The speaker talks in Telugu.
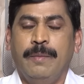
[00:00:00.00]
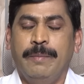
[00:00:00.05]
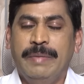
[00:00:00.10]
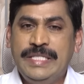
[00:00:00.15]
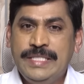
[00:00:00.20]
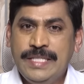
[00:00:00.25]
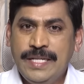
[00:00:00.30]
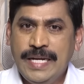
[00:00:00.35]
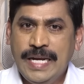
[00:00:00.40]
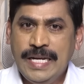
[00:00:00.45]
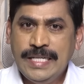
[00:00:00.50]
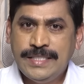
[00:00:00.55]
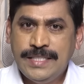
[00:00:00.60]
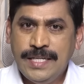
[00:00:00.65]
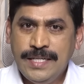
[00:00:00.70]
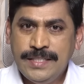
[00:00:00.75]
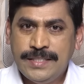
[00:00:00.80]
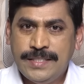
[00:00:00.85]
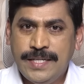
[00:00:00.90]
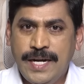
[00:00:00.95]
మిస్టర్
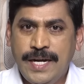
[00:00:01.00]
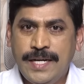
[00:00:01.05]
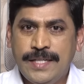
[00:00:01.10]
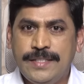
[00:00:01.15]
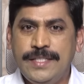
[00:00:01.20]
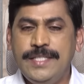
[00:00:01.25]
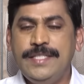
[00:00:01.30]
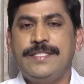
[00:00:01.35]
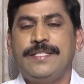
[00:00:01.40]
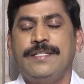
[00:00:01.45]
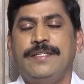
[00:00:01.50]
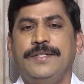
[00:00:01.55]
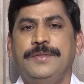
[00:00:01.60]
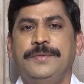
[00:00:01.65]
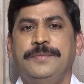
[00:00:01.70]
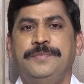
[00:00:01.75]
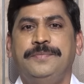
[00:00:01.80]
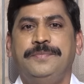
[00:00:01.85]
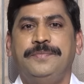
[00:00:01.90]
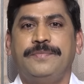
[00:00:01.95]
ఎలక్షన్ స్ట్రాటజిస్ట్
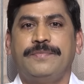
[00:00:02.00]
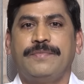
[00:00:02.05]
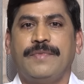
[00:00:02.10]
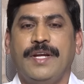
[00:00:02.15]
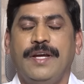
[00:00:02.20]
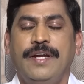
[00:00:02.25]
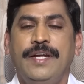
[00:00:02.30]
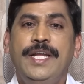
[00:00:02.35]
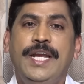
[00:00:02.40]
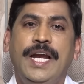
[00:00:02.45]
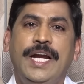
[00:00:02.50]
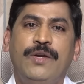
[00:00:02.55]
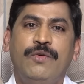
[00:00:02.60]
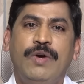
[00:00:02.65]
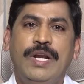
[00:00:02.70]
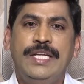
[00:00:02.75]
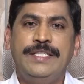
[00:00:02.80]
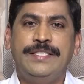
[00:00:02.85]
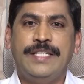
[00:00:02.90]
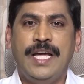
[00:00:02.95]
నీలాంటి
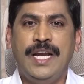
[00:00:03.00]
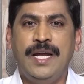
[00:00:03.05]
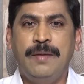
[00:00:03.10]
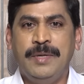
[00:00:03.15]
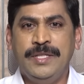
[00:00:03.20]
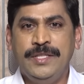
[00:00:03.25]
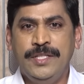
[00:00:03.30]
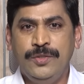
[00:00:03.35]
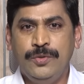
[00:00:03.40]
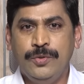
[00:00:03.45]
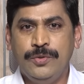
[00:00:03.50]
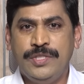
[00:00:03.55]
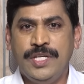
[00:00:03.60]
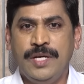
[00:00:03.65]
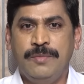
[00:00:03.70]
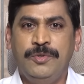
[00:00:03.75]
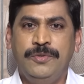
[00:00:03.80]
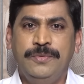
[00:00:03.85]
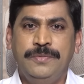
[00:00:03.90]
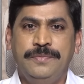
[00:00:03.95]
వాళ్ళని చాలామందిని
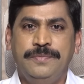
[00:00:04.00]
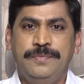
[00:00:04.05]
చూసాము